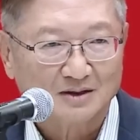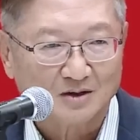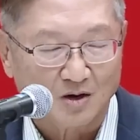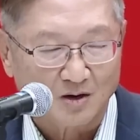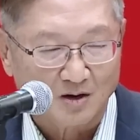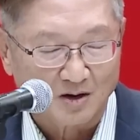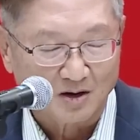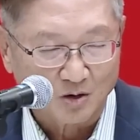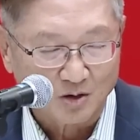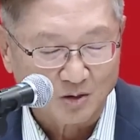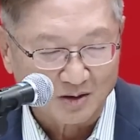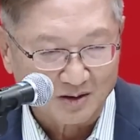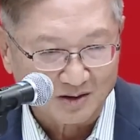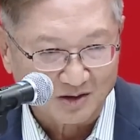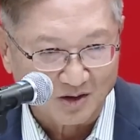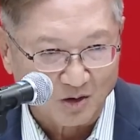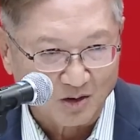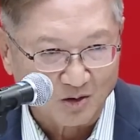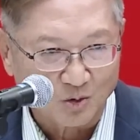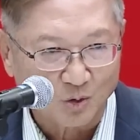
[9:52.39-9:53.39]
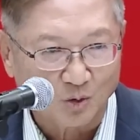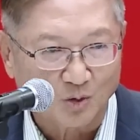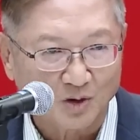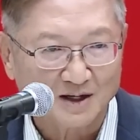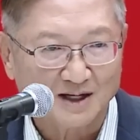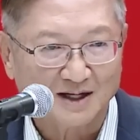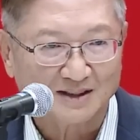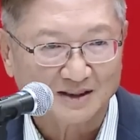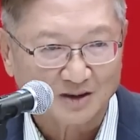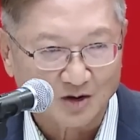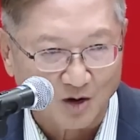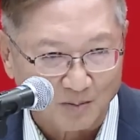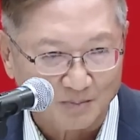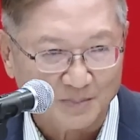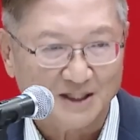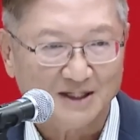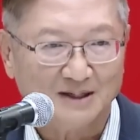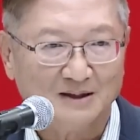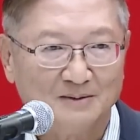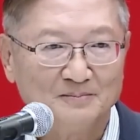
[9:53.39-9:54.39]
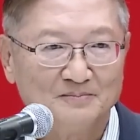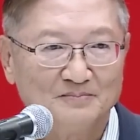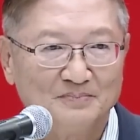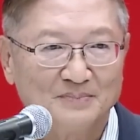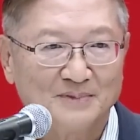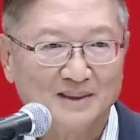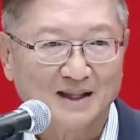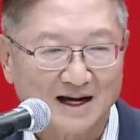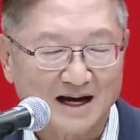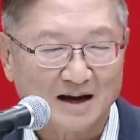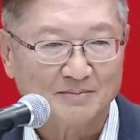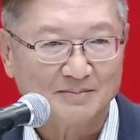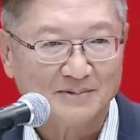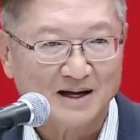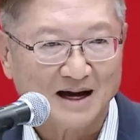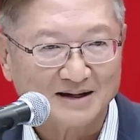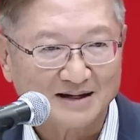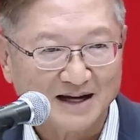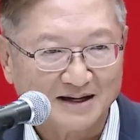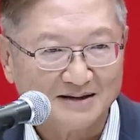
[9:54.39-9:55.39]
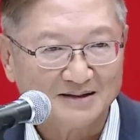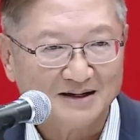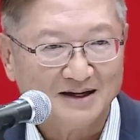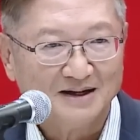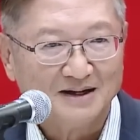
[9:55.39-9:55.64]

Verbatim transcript: ต่อต่อครัวเรือนต่อปีนะครับดังนั้น